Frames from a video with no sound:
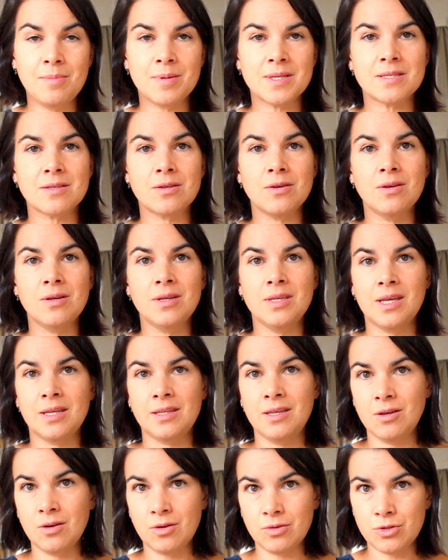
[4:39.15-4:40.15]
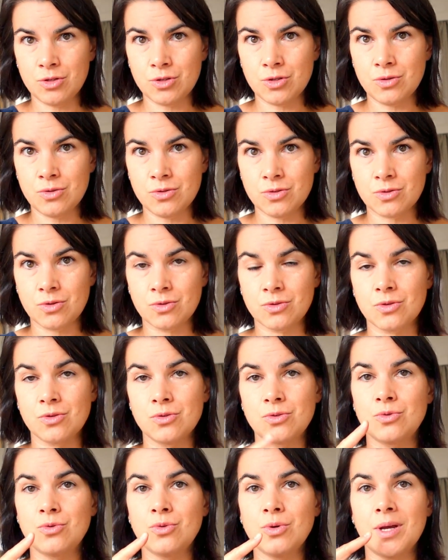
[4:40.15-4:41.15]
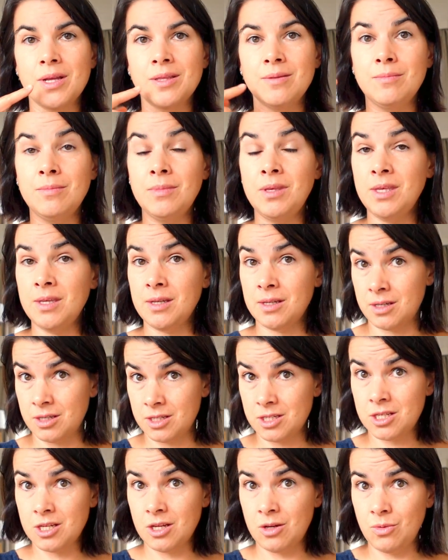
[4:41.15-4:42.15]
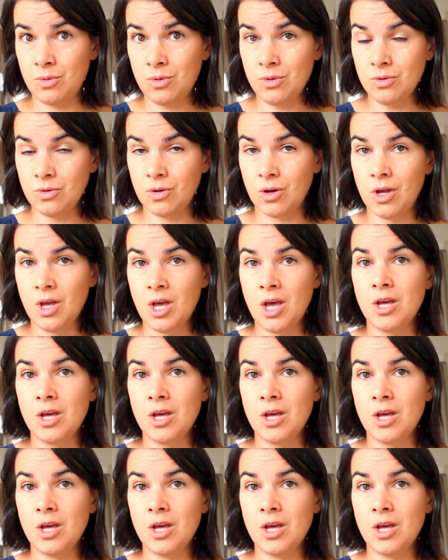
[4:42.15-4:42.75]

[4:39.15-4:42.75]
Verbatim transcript: Parce qu'il y a des grandes chances que ce que tu admires chez l'autre,